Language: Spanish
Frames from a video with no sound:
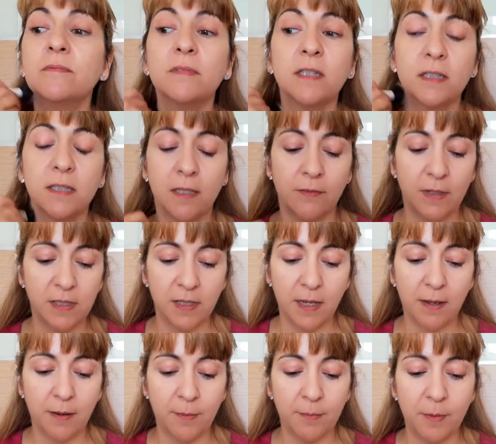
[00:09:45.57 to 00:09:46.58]
ya sabéis
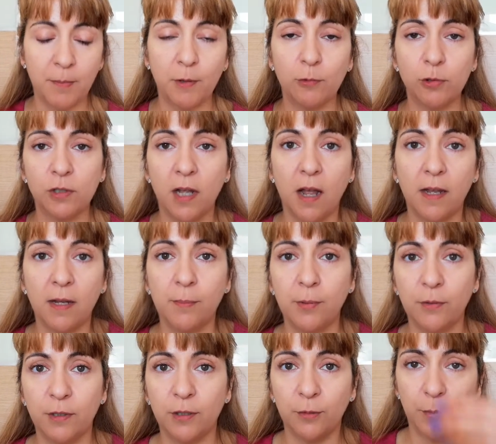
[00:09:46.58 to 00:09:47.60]
que a mí me gusta ir
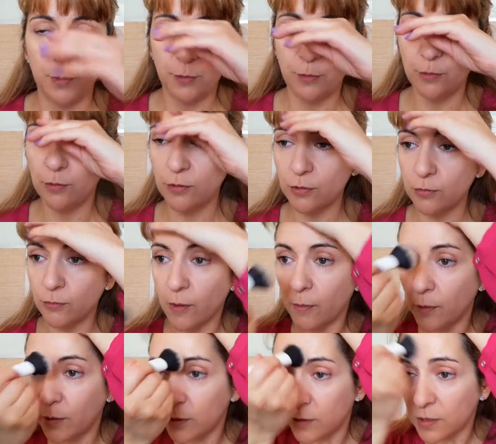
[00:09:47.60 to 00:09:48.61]
probando productos
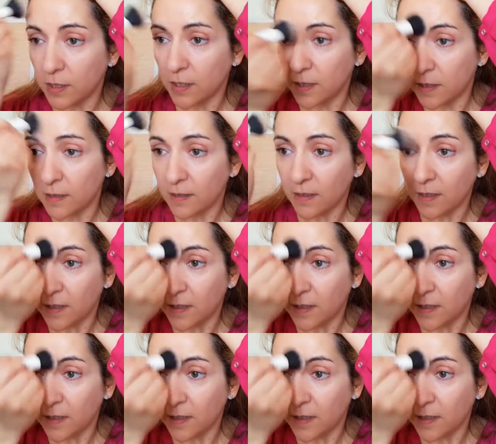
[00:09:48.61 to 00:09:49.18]
nuevos y